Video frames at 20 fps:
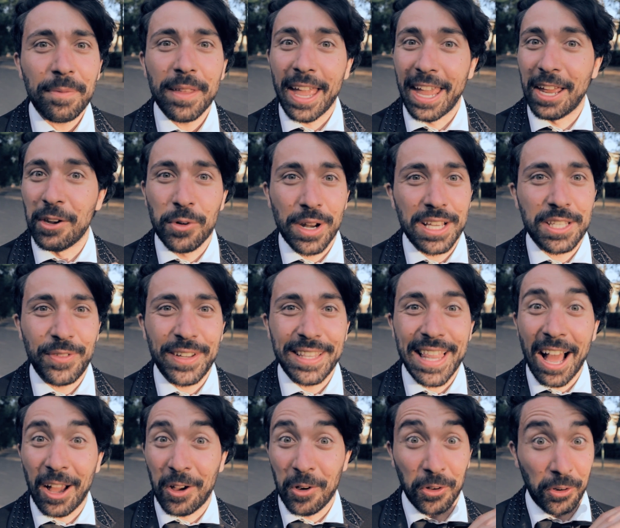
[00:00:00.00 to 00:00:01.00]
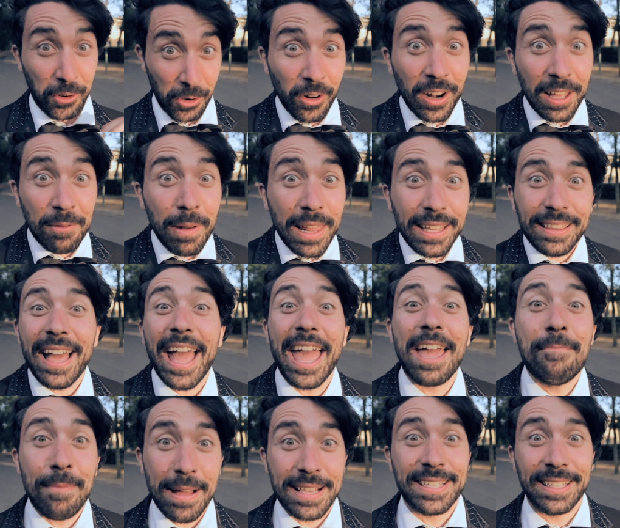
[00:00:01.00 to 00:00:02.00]
in una sfida con rollerblade
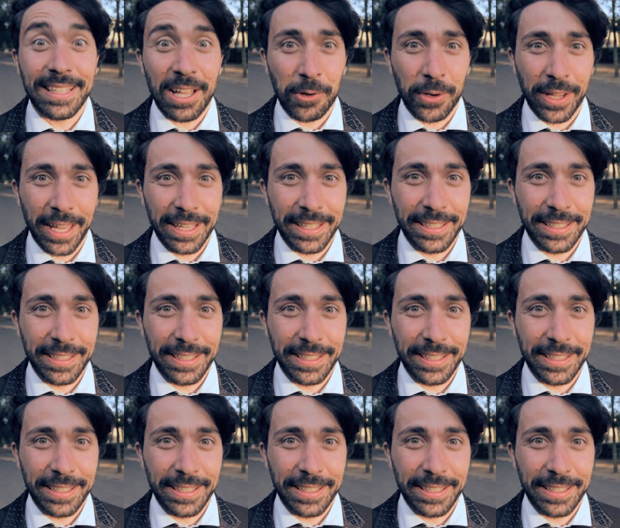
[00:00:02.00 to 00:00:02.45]
e mazze da olio.